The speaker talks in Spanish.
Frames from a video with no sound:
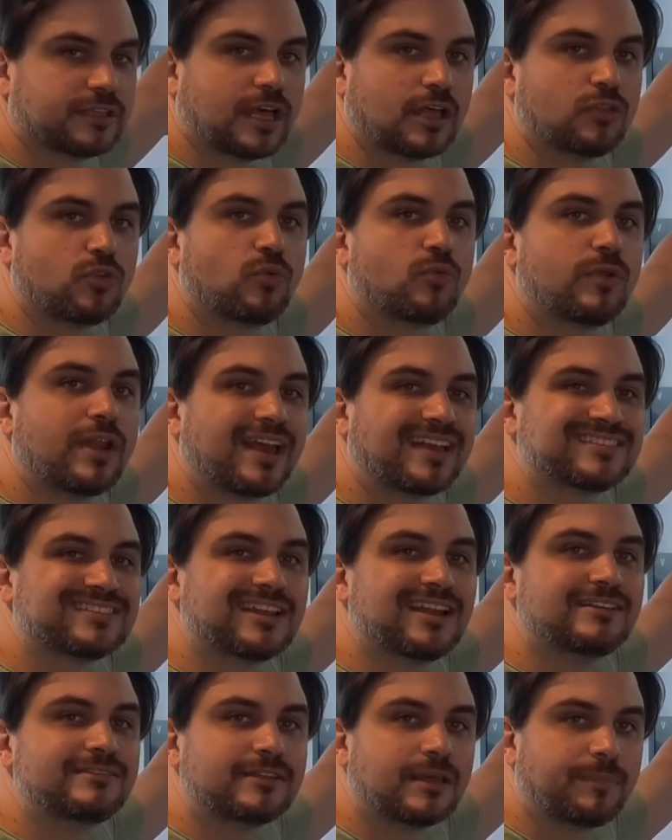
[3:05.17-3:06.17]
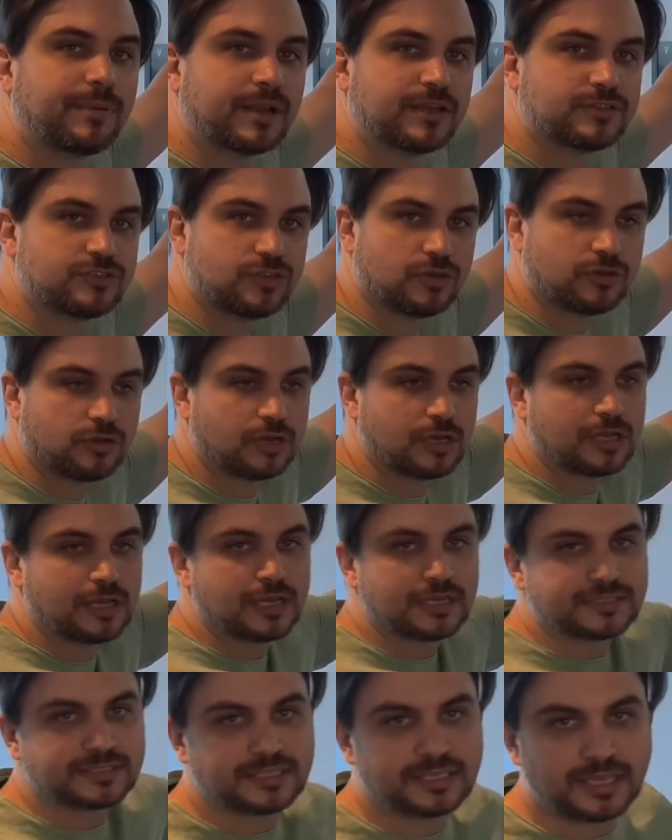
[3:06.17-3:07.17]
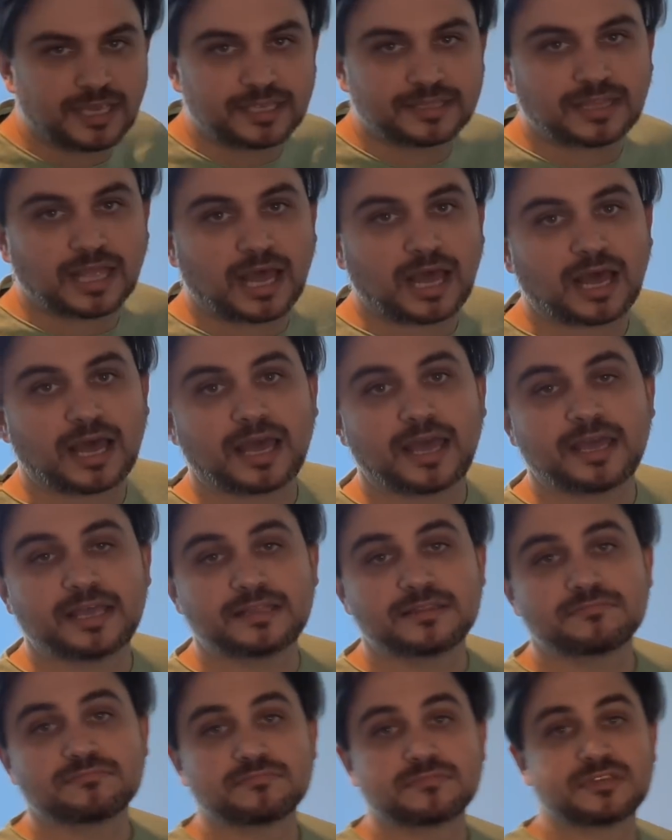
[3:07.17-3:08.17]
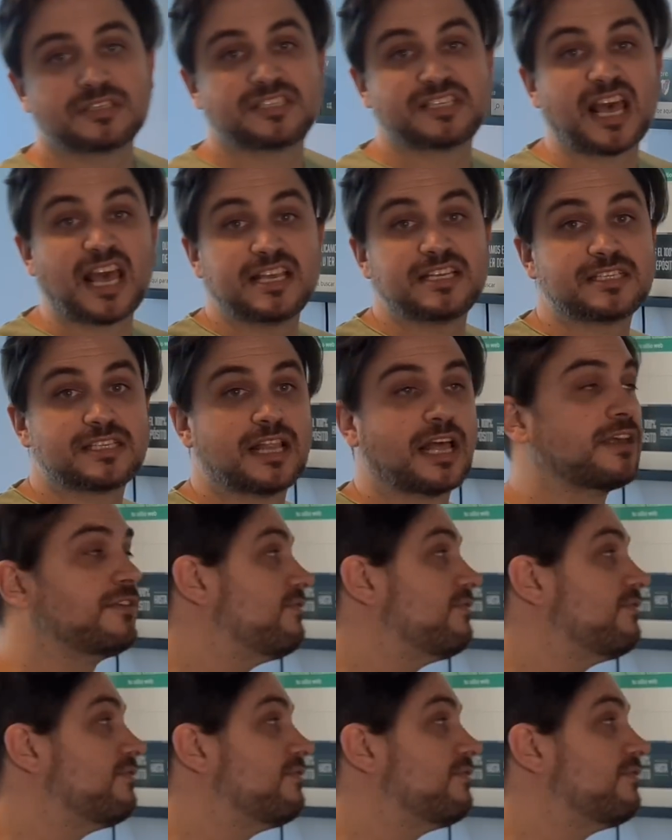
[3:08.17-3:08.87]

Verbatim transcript: te está dando un excelente precio. Si está en 6 la